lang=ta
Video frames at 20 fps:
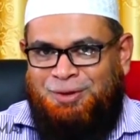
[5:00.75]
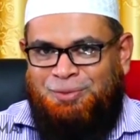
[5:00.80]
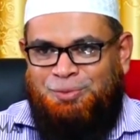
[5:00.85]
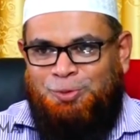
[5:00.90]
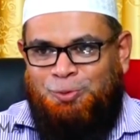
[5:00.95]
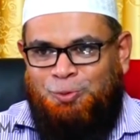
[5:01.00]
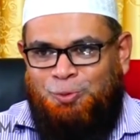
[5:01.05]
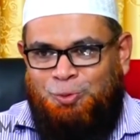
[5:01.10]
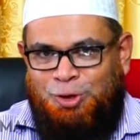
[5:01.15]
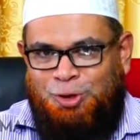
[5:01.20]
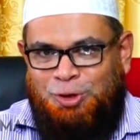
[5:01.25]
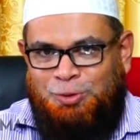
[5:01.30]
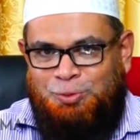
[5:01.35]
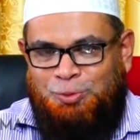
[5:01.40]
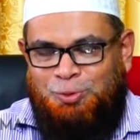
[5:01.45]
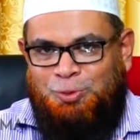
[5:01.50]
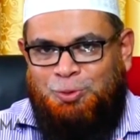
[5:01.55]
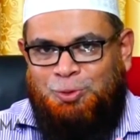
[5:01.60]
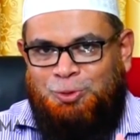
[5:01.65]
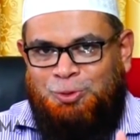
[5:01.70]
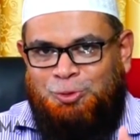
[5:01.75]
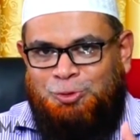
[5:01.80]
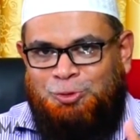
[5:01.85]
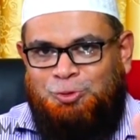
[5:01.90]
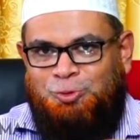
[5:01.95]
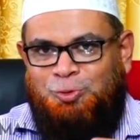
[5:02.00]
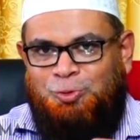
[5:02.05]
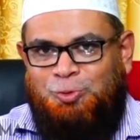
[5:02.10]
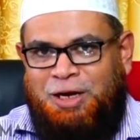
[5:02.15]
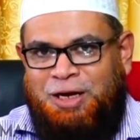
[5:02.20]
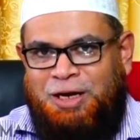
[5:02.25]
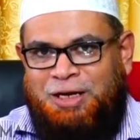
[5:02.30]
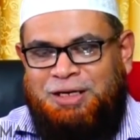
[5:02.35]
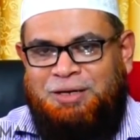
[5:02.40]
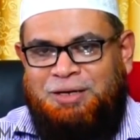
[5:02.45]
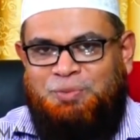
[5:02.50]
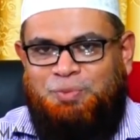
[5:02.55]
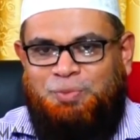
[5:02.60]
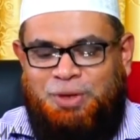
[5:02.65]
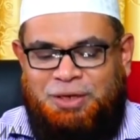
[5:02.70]
இப்போ உணவு கொடுத்து
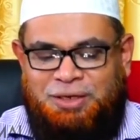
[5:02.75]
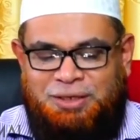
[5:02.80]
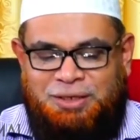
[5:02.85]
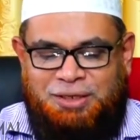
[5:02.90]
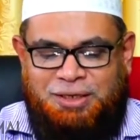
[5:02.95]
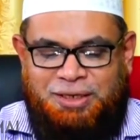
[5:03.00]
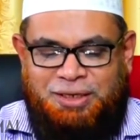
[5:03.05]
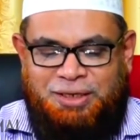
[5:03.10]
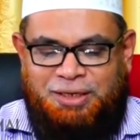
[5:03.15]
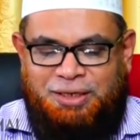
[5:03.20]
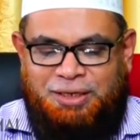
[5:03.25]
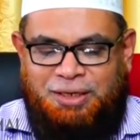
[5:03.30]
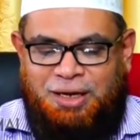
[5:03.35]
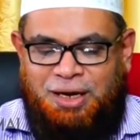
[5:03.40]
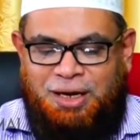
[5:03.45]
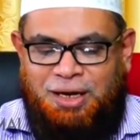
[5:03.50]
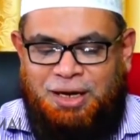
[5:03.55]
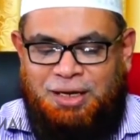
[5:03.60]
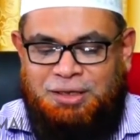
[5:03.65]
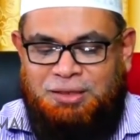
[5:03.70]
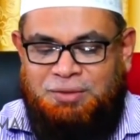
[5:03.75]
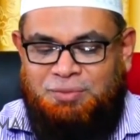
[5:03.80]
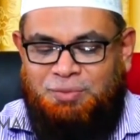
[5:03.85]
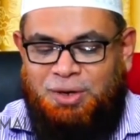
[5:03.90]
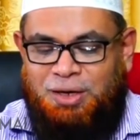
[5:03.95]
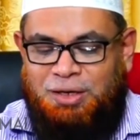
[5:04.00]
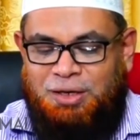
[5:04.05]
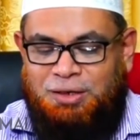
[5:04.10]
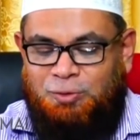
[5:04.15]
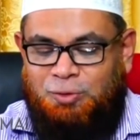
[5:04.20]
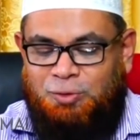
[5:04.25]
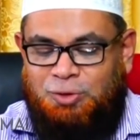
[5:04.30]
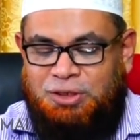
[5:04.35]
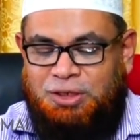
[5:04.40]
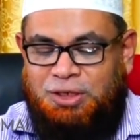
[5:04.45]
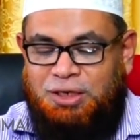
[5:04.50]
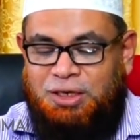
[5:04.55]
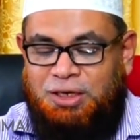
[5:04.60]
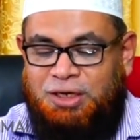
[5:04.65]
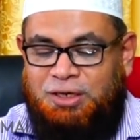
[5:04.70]
வளர்க்கப்படுகிற ஆடு மாடு
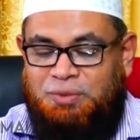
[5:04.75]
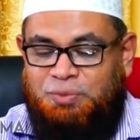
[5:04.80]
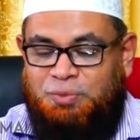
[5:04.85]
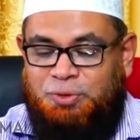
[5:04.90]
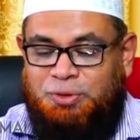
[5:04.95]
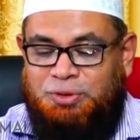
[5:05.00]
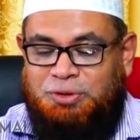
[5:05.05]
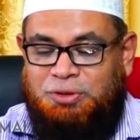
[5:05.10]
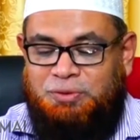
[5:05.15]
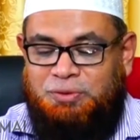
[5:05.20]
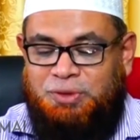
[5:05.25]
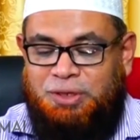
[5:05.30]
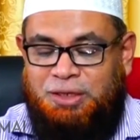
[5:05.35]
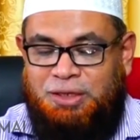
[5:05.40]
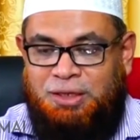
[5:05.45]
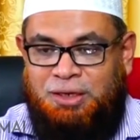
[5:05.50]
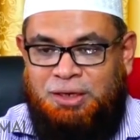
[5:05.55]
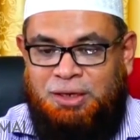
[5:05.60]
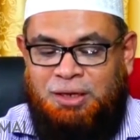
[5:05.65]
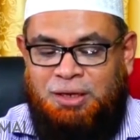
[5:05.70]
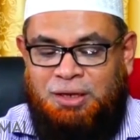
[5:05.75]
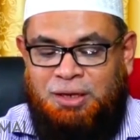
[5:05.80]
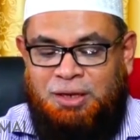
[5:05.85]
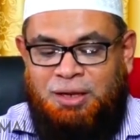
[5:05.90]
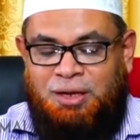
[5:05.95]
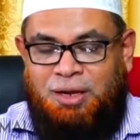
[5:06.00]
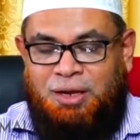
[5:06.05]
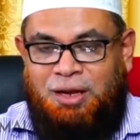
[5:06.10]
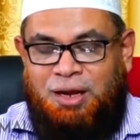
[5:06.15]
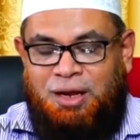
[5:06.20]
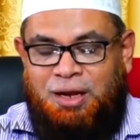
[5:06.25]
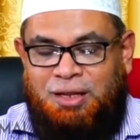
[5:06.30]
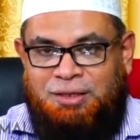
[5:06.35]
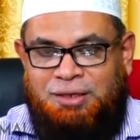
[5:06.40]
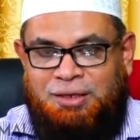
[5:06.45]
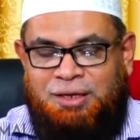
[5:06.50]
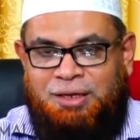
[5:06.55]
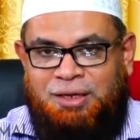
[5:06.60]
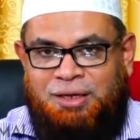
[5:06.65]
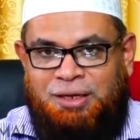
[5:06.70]
ஒட்டகங்களை பொறுத்தவரையில்
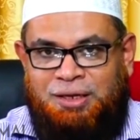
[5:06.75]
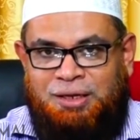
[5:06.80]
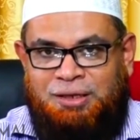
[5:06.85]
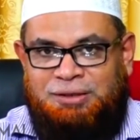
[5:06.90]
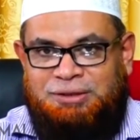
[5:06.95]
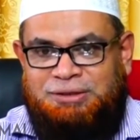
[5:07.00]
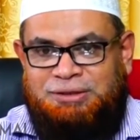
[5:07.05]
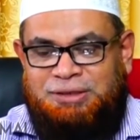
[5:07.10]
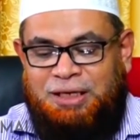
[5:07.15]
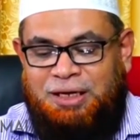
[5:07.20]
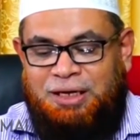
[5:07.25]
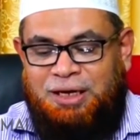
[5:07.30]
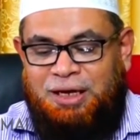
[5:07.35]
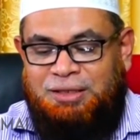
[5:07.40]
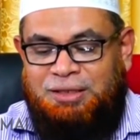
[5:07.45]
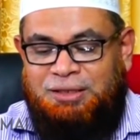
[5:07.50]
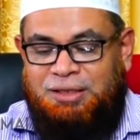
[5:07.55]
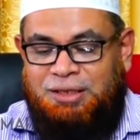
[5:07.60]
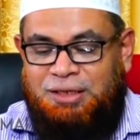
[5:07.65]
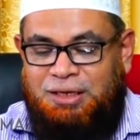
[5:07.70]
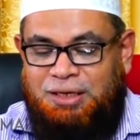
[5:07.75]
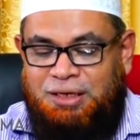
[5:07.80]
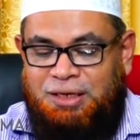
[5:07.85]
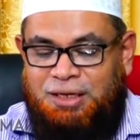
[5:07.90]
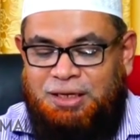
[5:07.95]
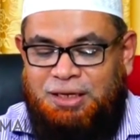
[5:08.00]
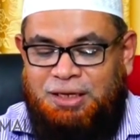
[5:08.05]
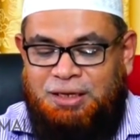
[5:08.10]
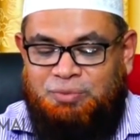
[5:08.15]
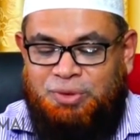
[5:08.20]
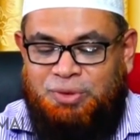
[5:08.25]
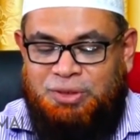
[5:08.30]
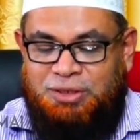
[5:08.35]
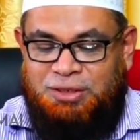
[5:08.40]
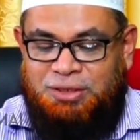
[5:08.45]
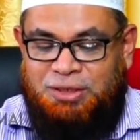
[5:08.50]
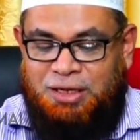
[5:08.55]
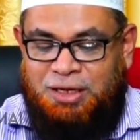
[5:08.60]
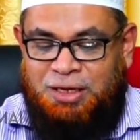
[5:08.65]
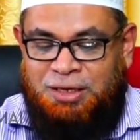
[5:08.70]
அதிலே ஜக்காத் இல்லை
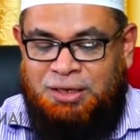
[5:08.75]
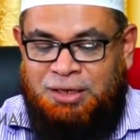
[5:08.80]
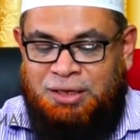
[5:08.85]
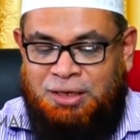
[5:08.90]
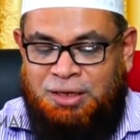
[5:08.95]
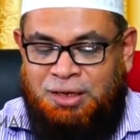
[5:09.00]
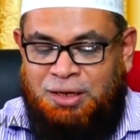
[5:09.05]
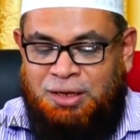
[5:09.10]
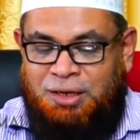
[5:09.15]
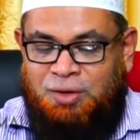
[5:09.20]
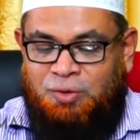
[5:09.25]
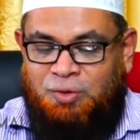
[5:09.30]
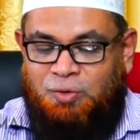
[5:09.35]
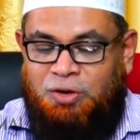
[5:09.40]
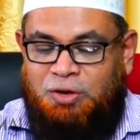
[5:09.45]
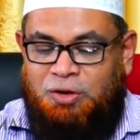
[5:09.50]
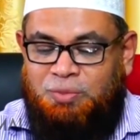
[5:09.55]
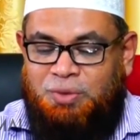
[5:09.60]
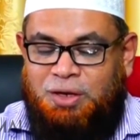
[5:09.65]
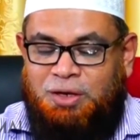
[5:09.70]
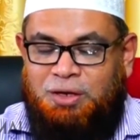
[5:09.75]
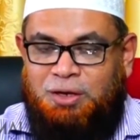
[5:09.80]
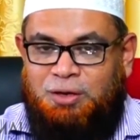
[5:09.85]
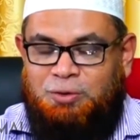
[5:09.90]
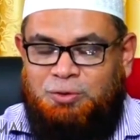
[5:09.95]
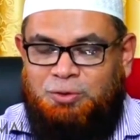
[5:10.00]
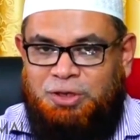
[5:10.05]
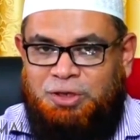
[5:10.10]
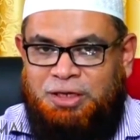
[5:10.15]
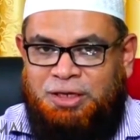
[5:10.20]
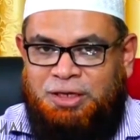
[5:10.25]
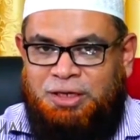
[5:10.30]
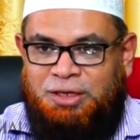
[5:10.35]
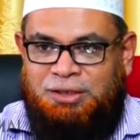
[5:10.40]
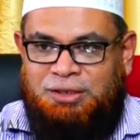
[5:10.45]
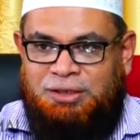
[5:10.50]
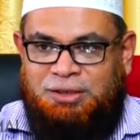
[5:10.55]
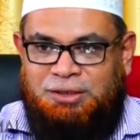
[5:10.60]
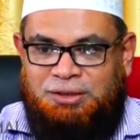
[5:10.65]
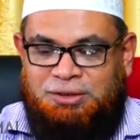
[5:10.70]
என்பதுதான் உலமாக்களுடைய
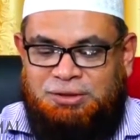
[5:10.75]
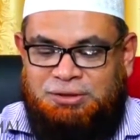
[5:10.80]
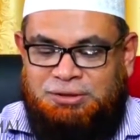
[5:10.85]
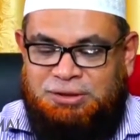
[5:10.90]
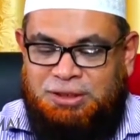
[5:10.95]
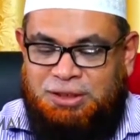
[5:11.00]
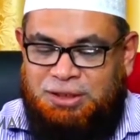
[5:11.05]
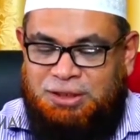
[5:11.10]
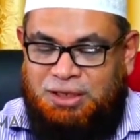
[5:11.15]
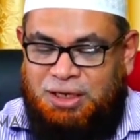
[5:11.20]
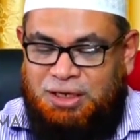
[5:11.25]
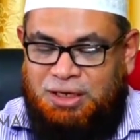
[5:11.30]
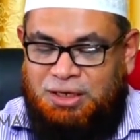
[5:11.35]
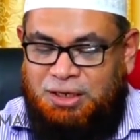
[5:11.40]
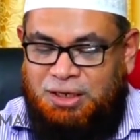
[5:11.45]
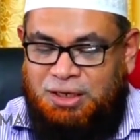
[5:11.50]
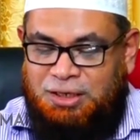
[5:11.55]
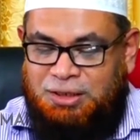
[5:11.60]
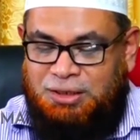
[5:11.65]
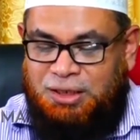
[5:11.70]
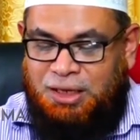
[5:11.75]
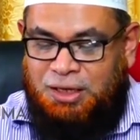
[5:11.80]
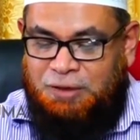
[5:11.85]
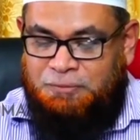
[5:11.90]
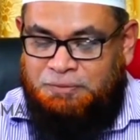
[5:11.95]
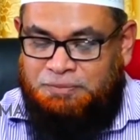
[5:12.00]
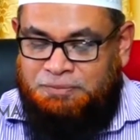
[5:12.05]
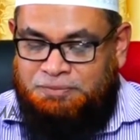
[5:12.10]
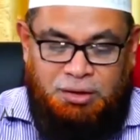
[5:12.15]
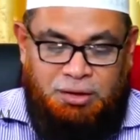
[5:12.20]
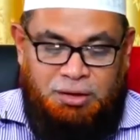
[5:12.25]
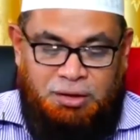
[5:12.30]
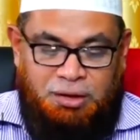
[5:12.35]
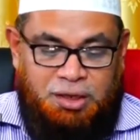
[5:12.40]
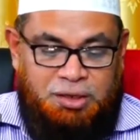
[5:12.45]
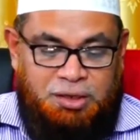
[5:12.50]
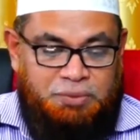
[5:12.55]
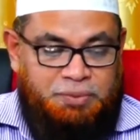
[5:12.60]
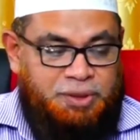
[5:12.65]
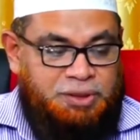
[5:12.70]
சரியான கருத்தாகும்
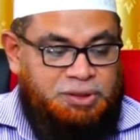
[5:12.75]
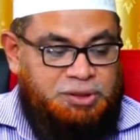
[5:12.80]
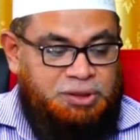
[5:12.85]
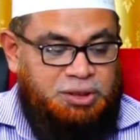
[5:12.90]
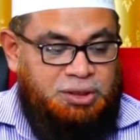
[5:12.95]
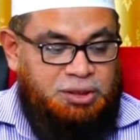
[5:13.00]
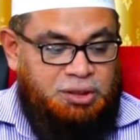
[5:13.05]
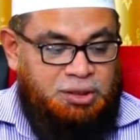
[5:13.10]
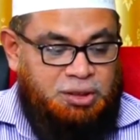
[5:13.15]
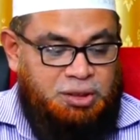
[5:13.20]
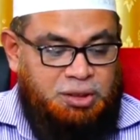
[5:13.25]
அது பற்றி